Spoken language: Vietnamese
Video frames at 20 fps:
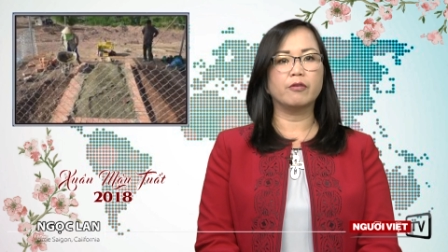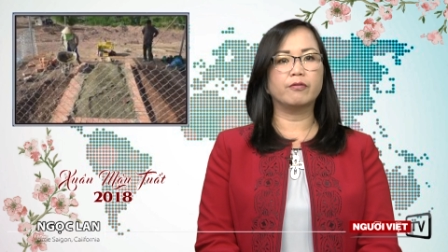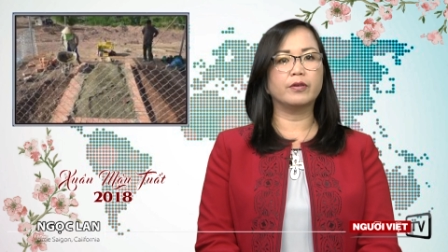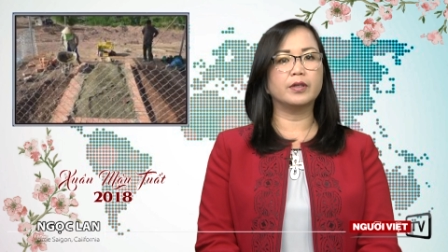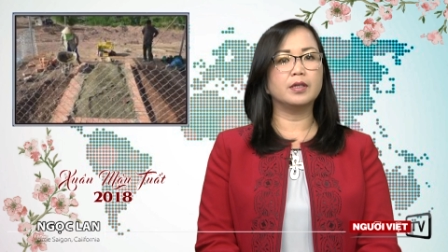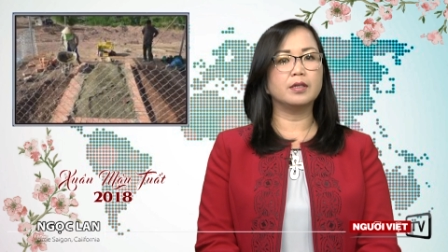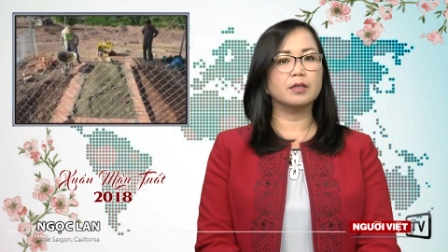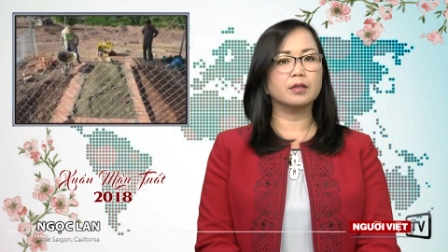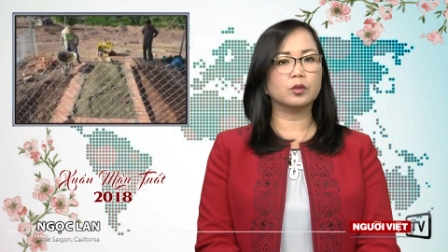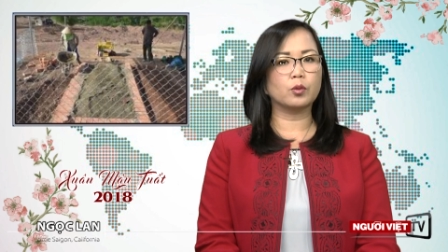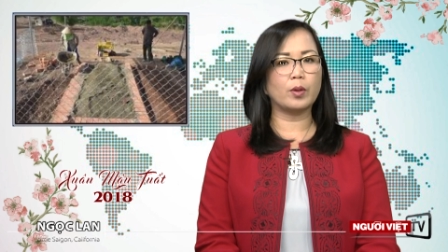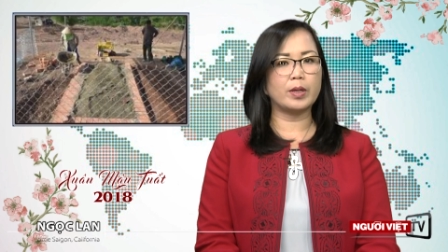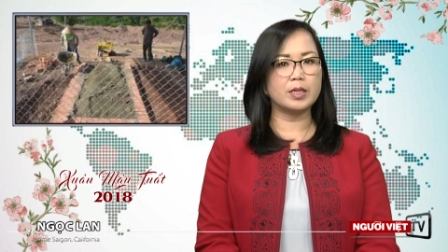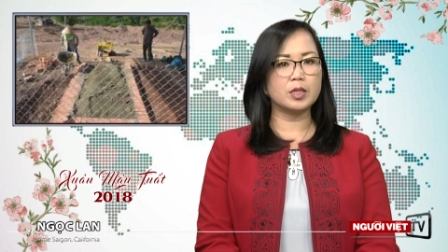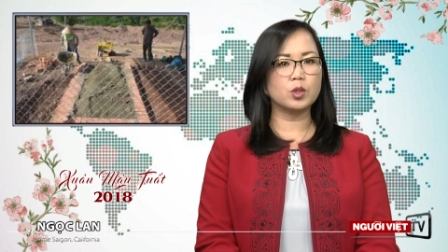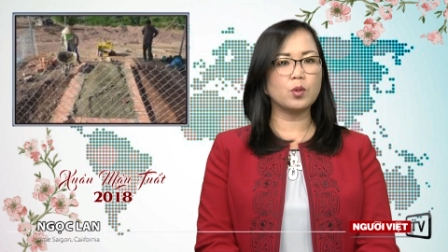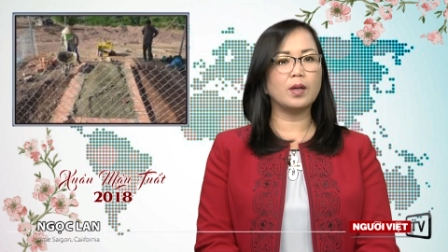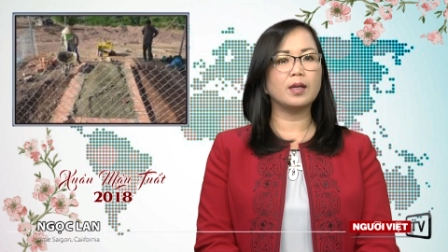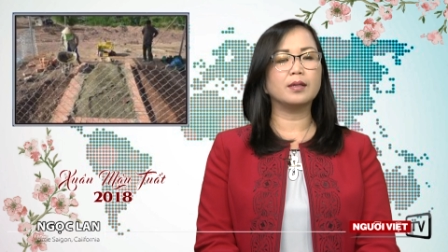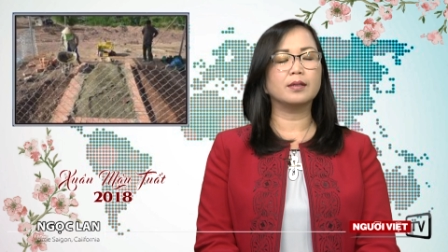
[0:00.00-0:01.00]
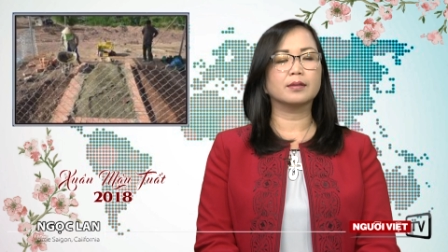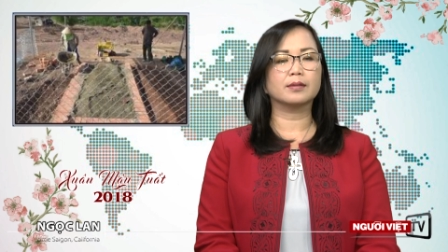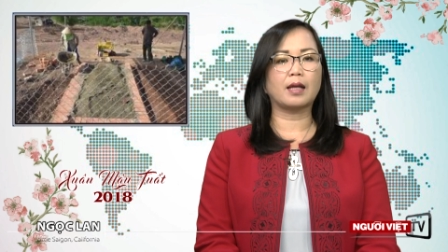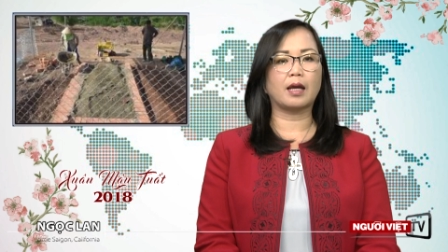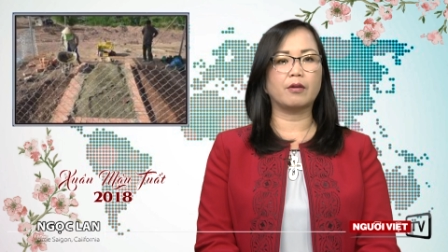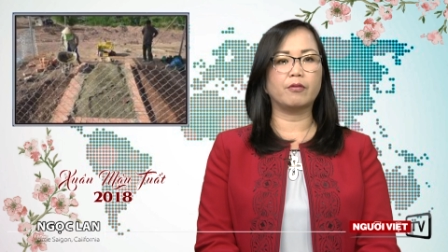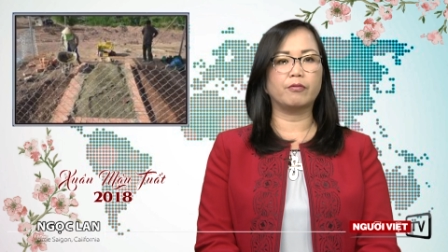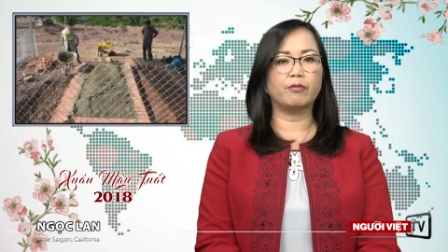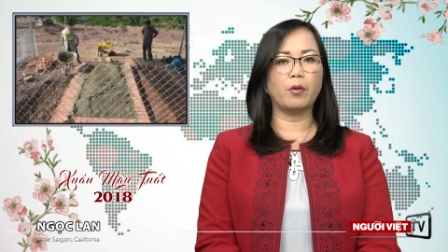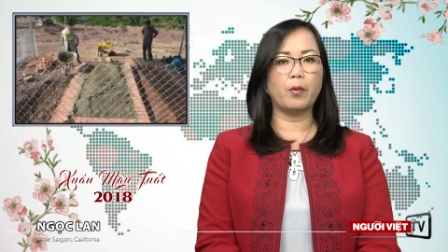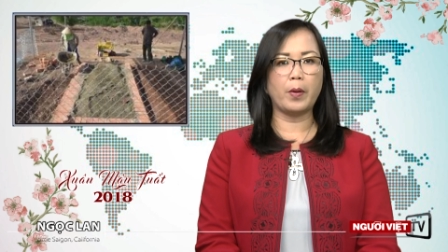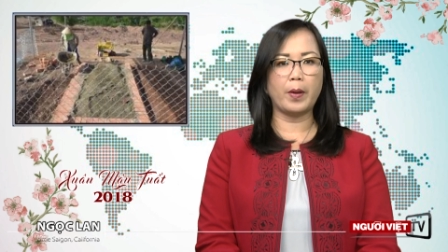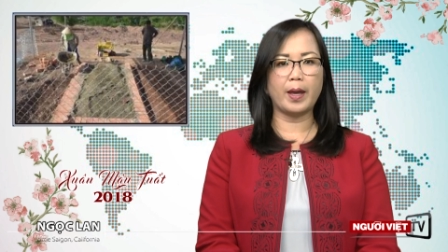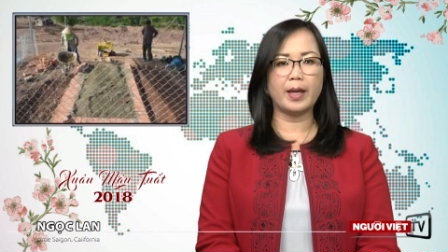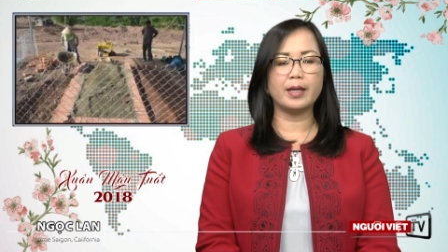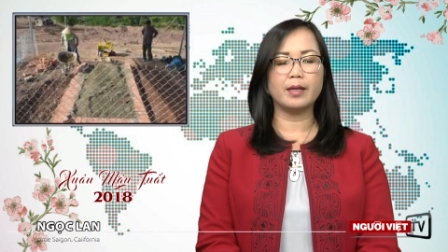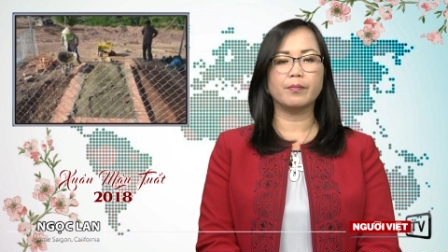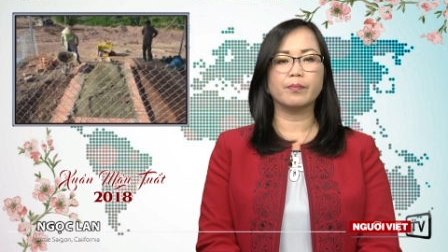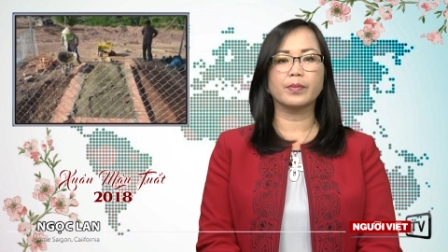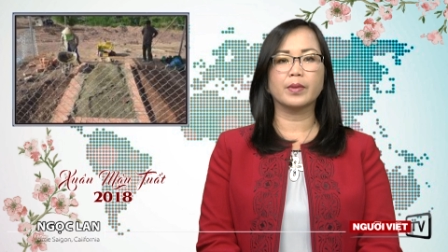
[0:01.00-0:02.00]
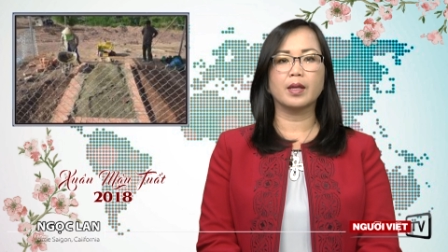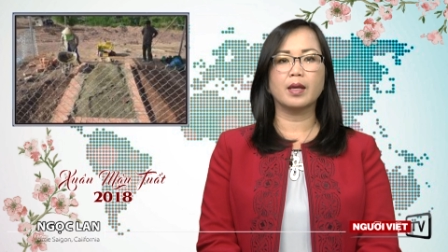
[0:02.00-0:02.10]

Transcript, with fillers: phường Thủy Xuân, thành phố Huế.